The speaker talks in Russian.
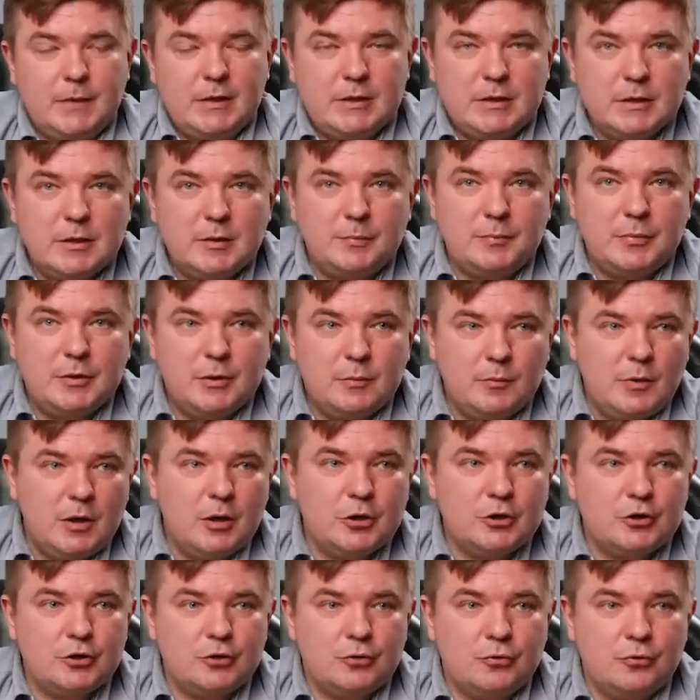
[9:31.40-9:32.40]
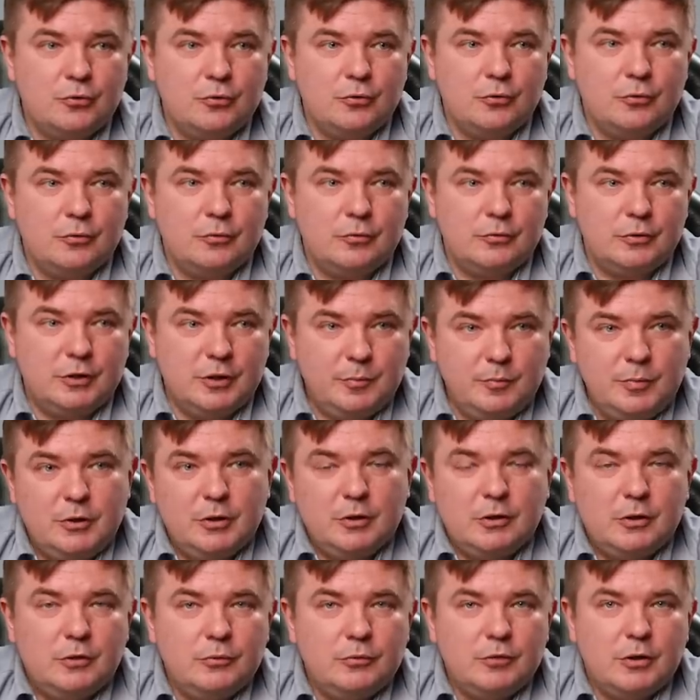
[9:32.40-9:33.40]
Если ты понимаешь, что
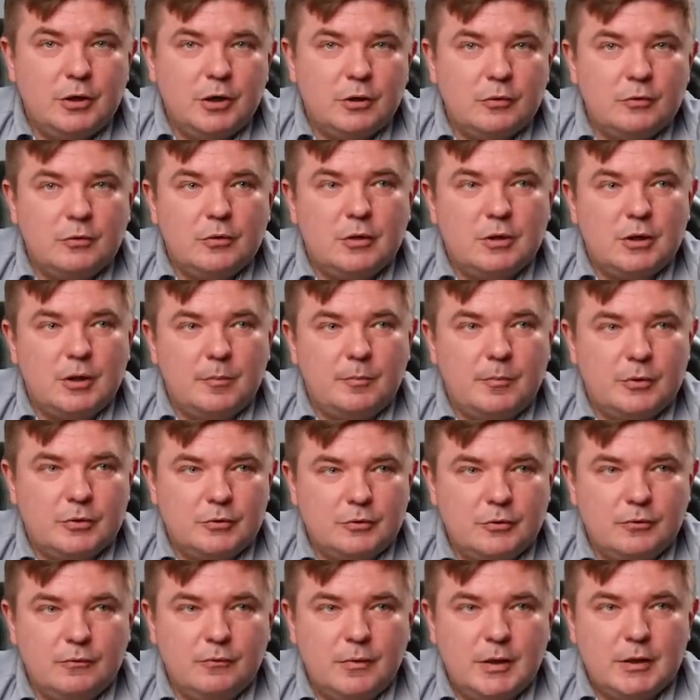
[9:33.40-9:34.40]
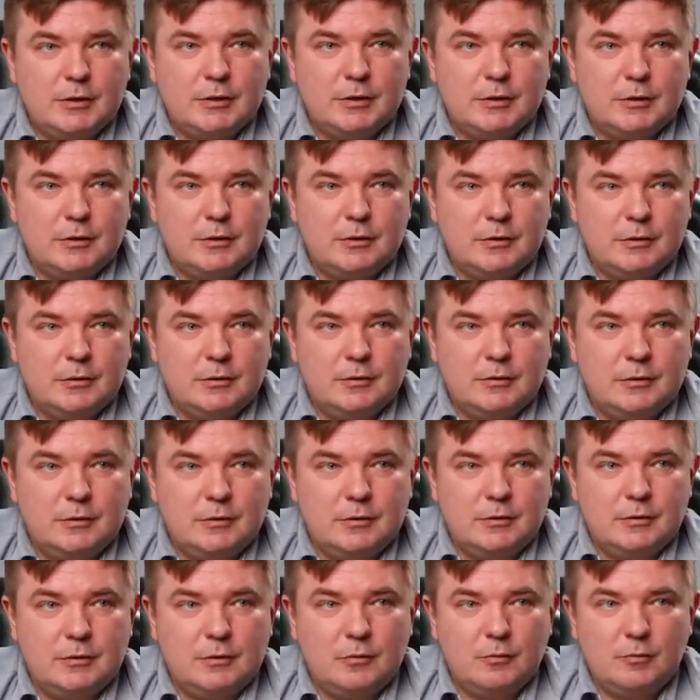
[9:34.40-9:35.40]
дебилы люди, которые там по 120
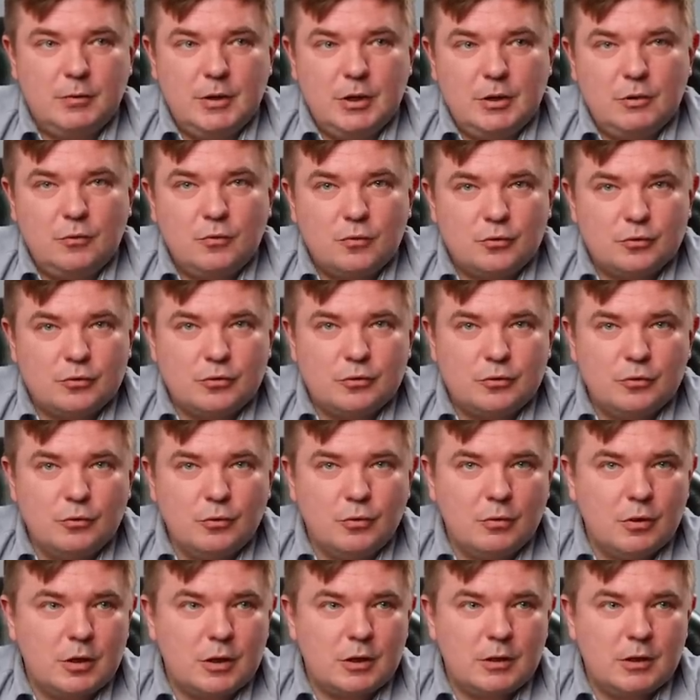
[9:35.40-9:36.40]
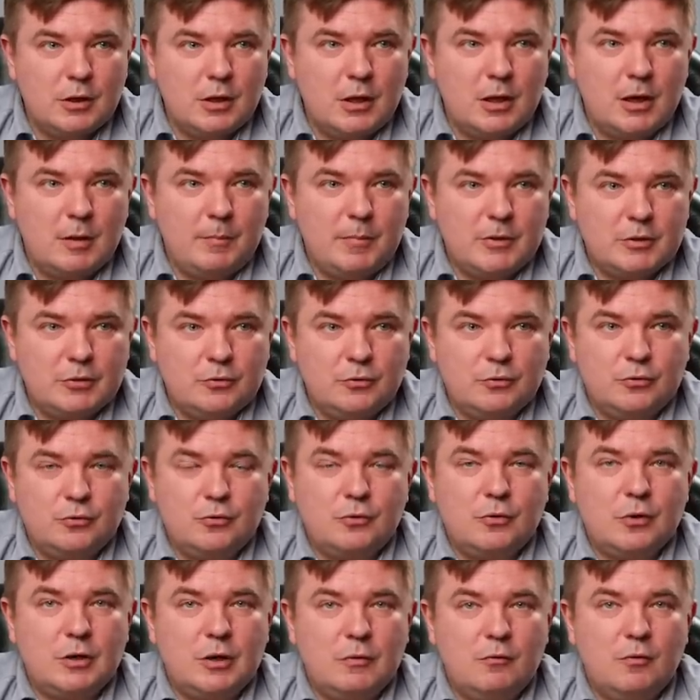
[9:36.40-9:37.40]
э, рублей курс доллара, да, а по
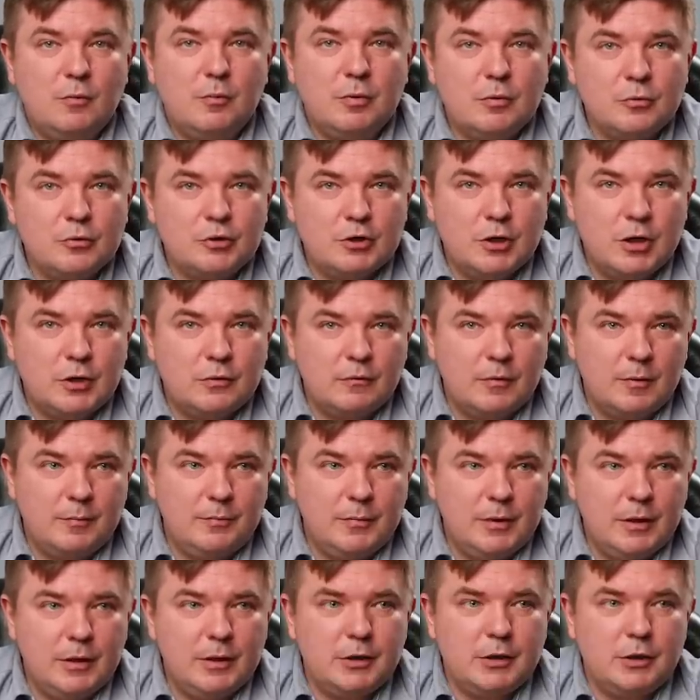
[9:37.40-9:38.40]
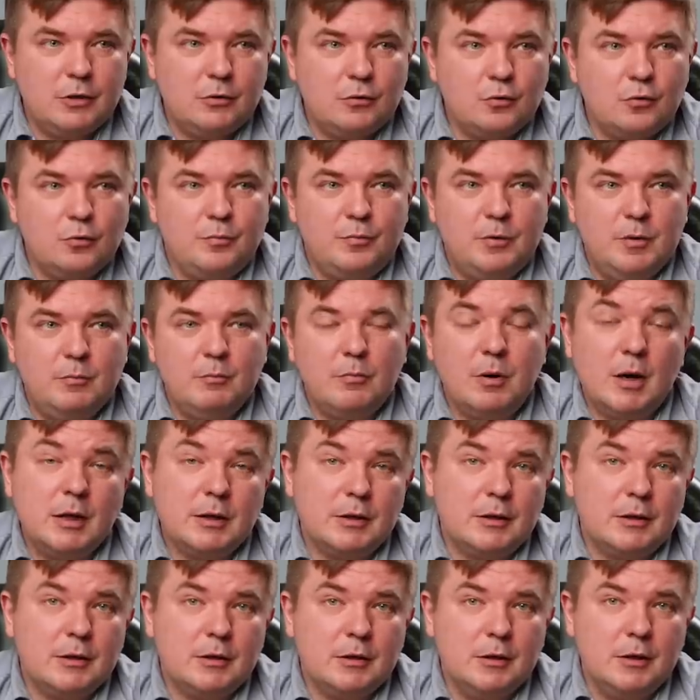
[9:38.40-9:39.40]
140 его получают в обменнике, ну купи
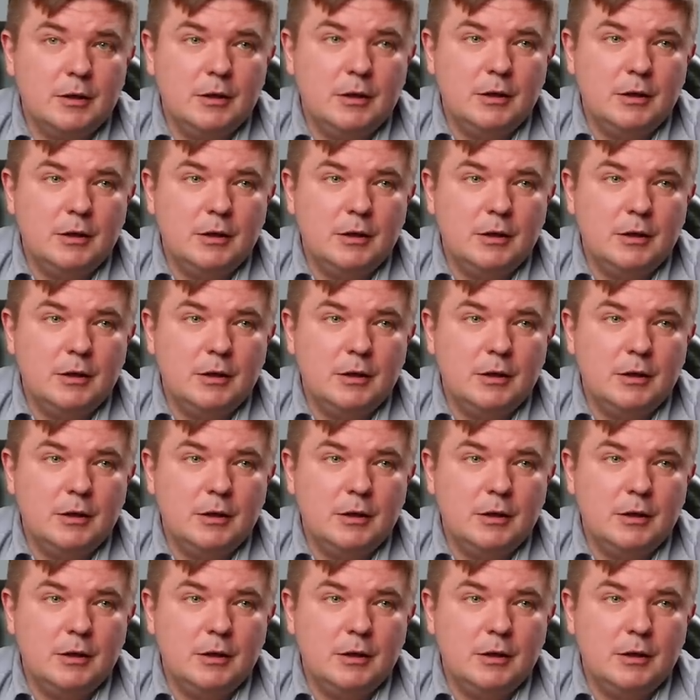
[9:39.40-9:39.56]
банки.